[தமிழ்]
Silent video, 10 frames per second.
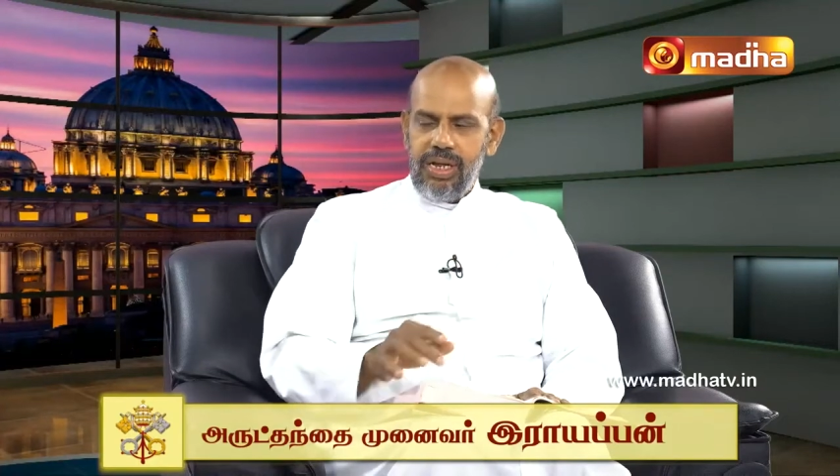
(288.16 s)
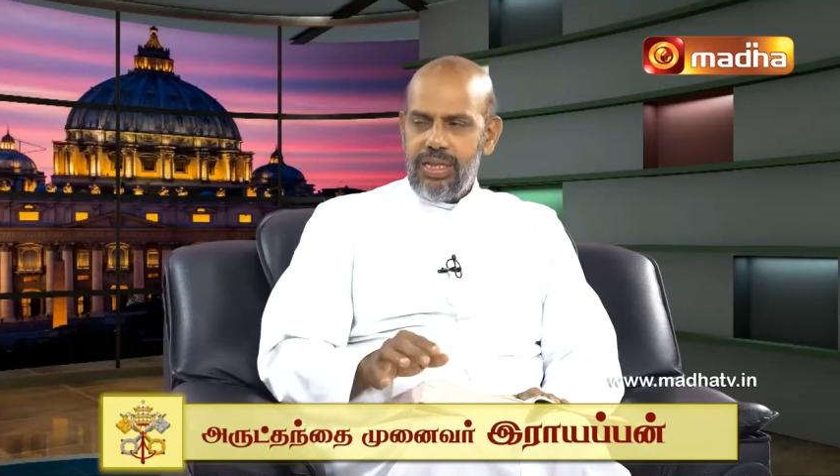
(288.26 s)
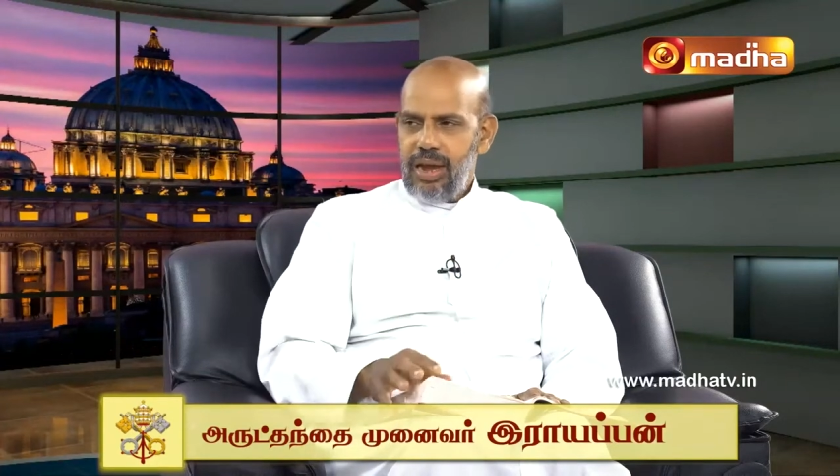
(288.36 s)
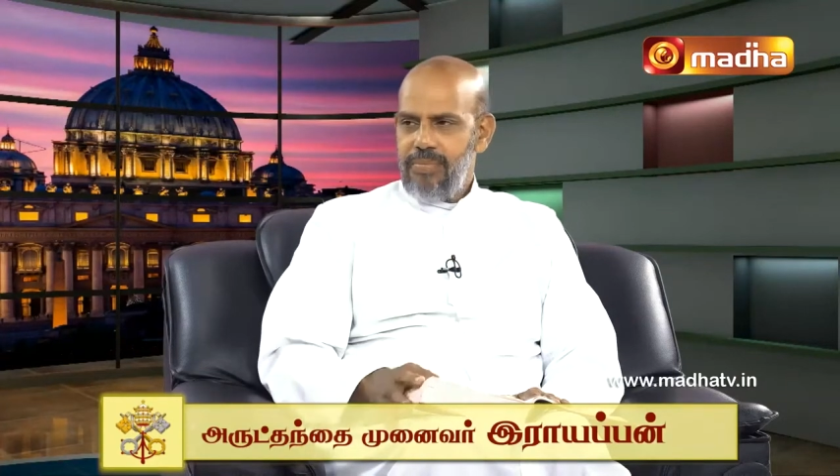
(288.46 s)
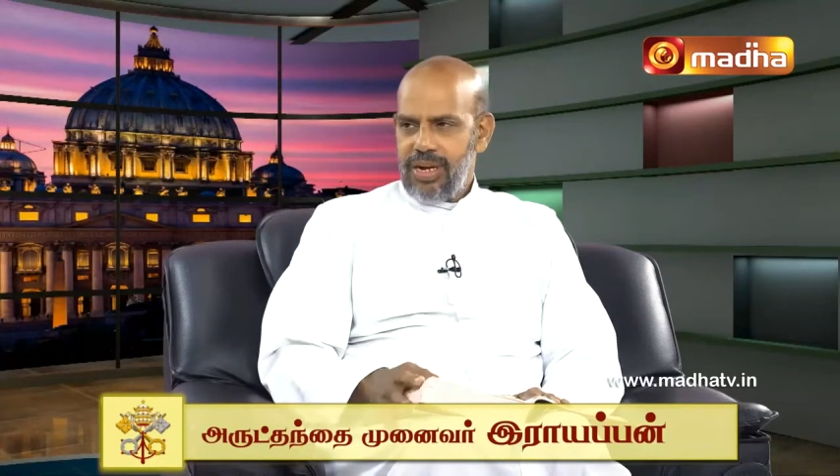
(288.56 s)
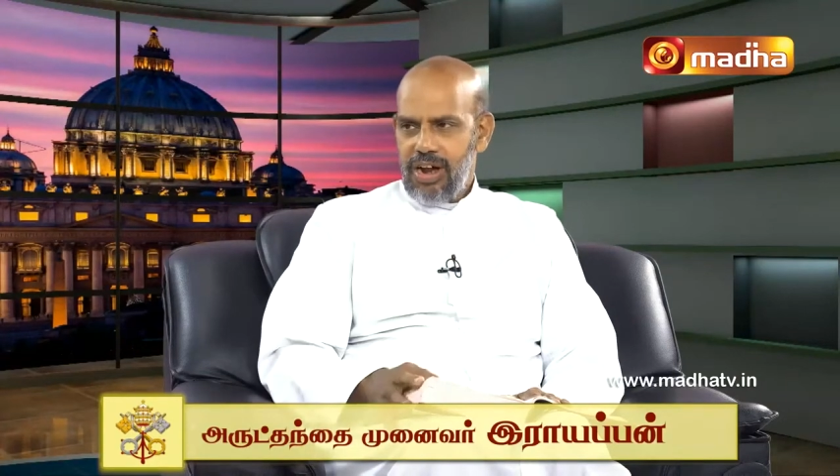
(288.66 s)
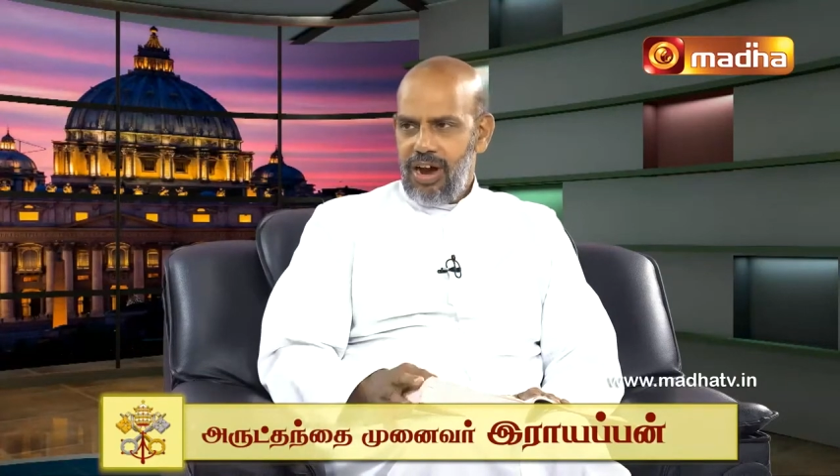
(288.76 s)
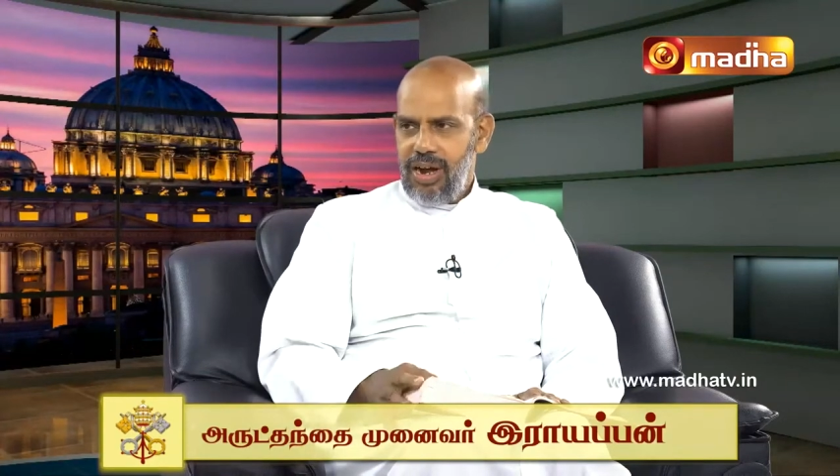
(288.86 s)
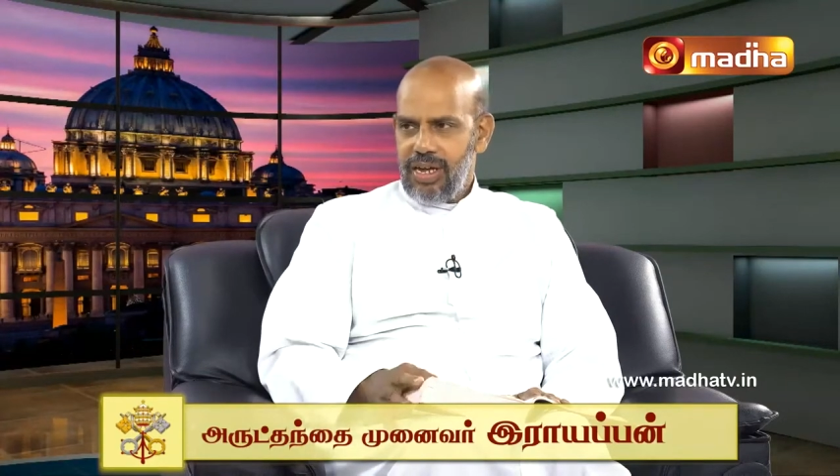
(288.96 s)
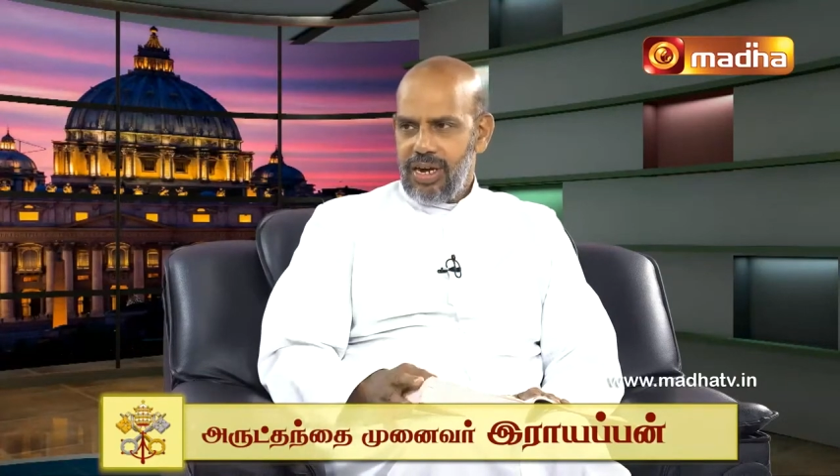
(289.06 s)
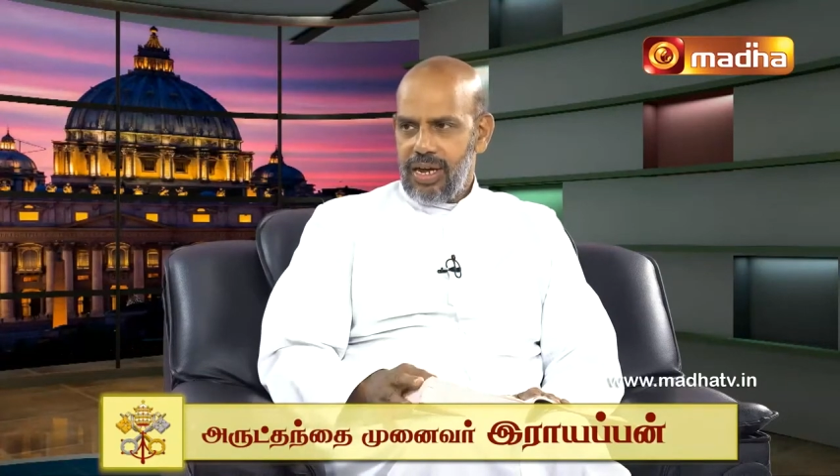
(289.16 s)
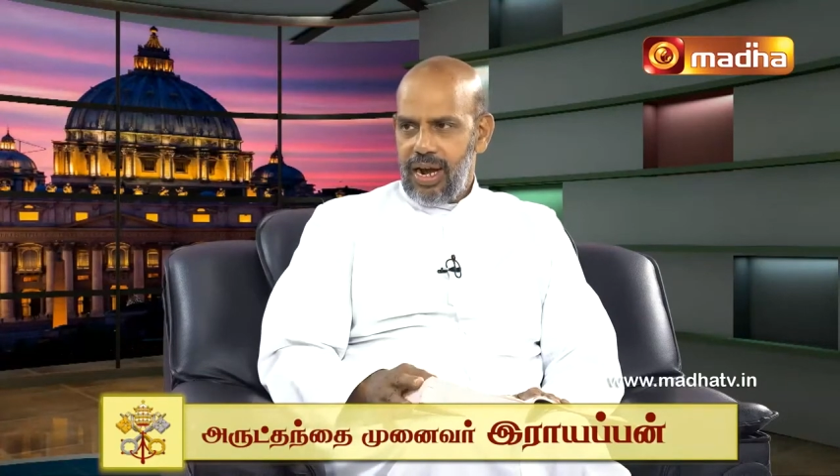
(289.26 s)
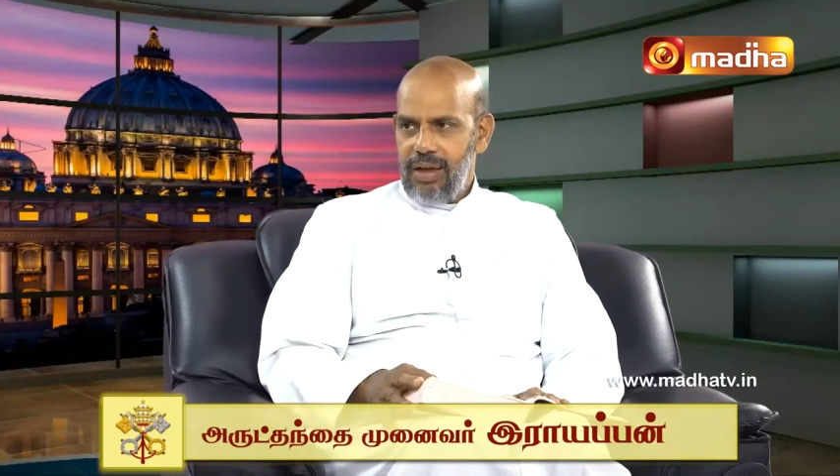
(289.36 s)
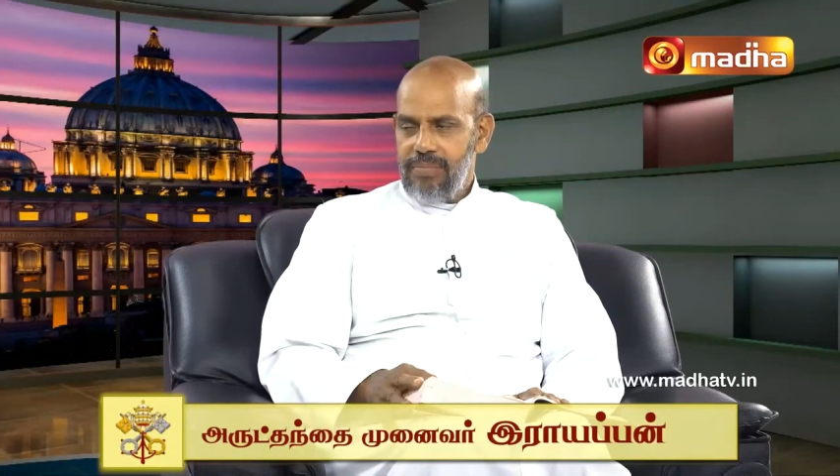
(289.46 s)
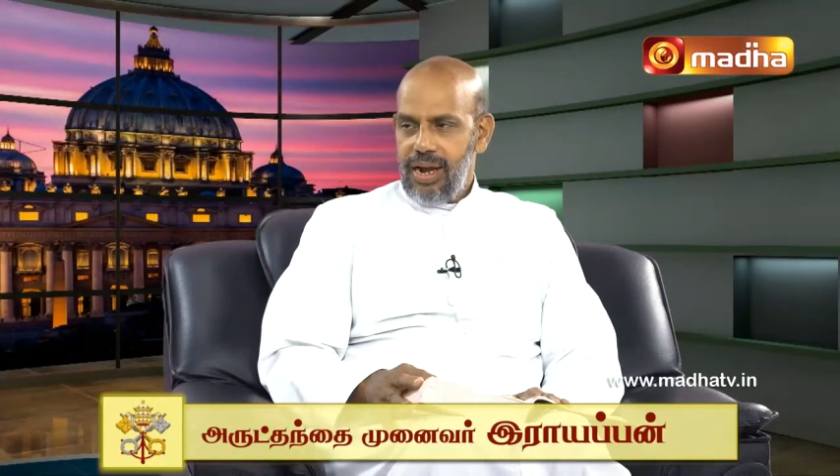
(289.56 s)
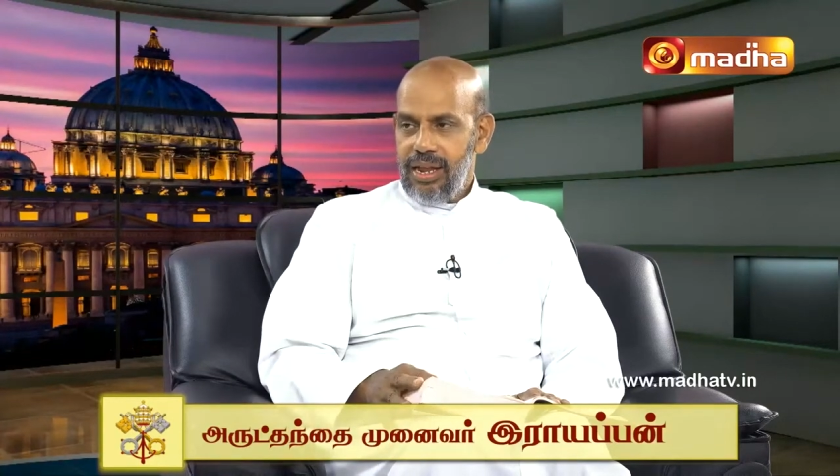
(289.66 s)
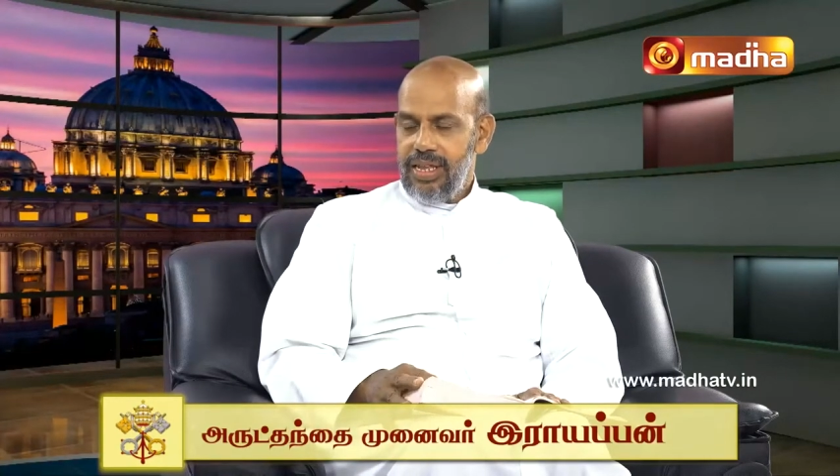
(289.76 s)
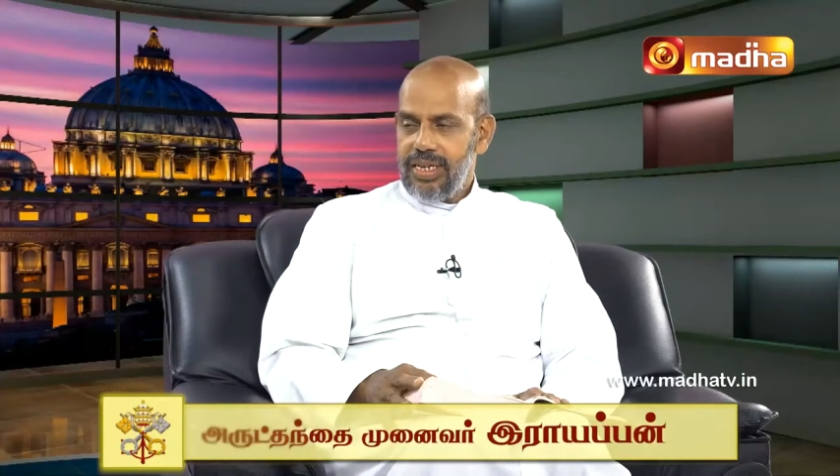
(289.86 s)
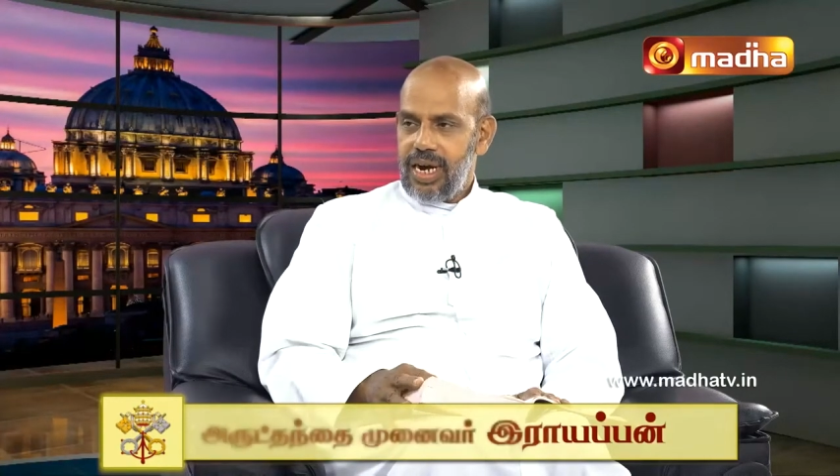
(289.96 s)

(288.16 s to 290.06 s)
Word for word: தனிப்பட்ட ஆளுக்கு இருக்கலாம் அல்லது